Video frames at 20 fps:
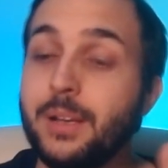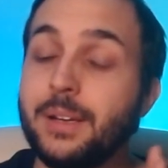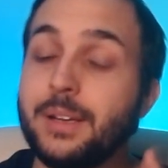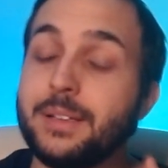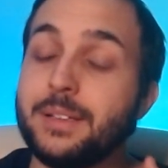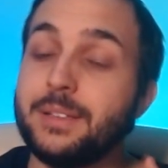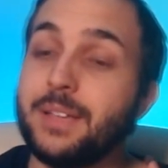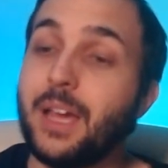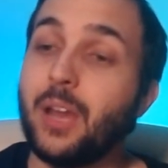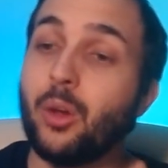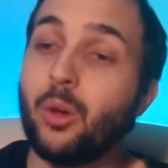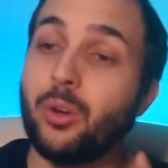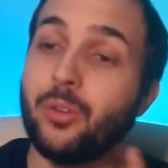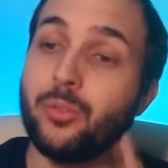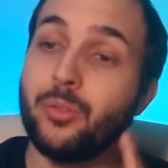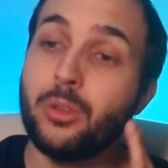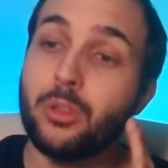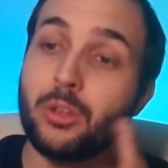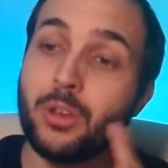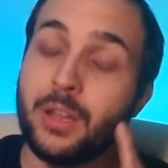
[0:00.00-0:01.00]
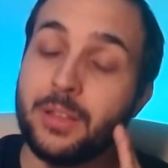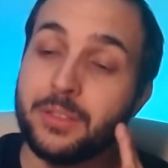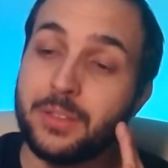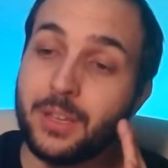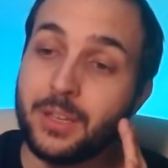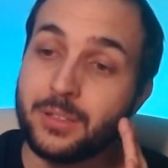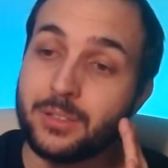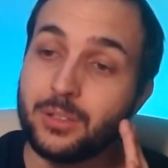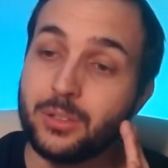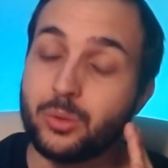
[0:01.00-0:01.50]
Si algo no funciona en
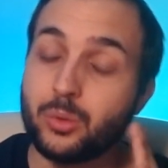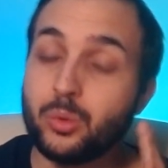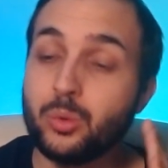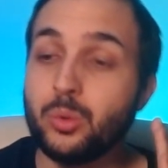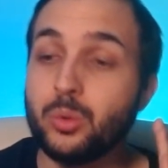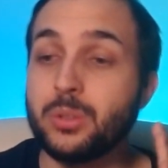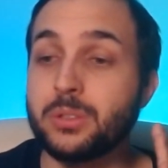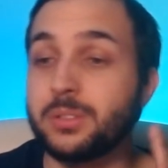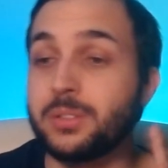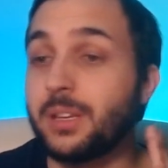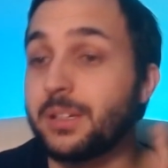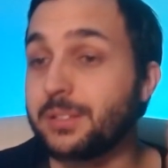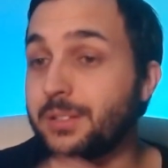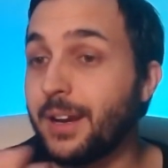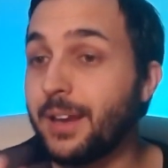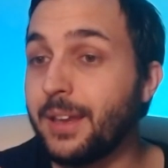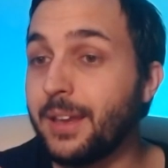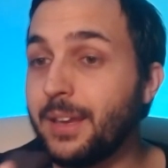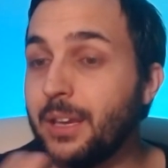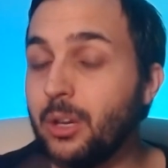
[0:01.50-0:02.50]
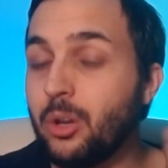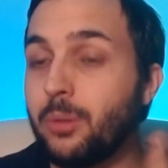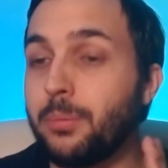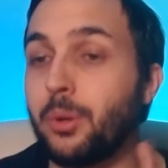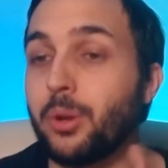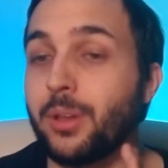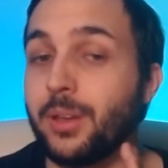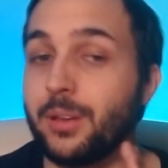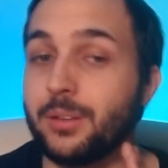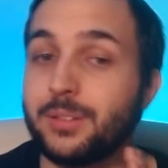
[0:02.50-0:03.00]
test, tú estás tranquilo
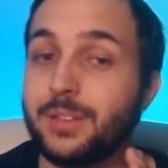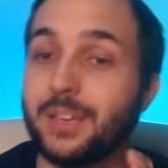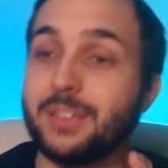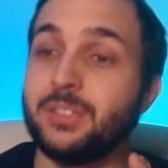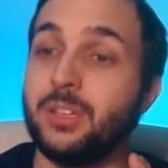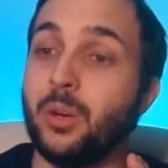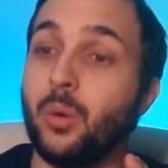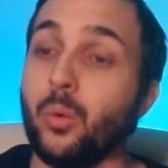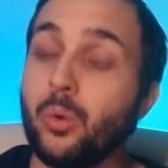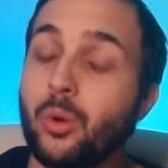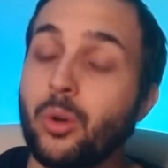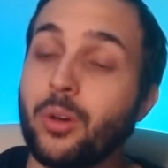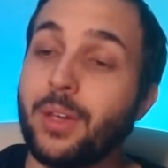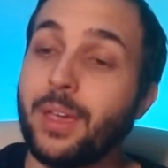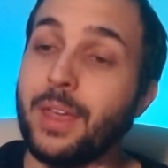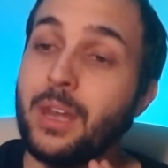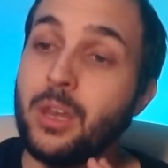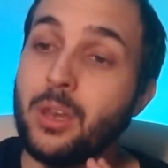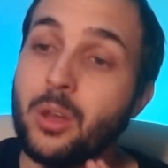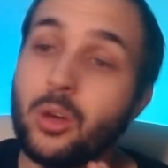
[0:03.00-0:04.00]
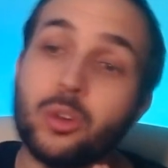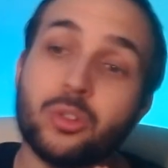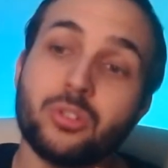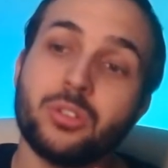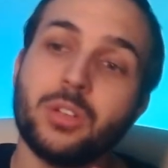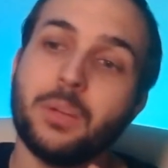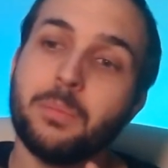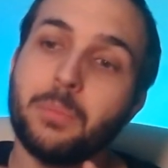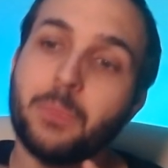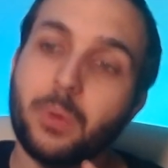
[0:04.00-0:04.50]
porque estás seguro que no
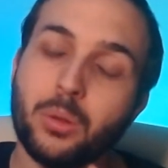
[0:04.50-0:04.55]
se,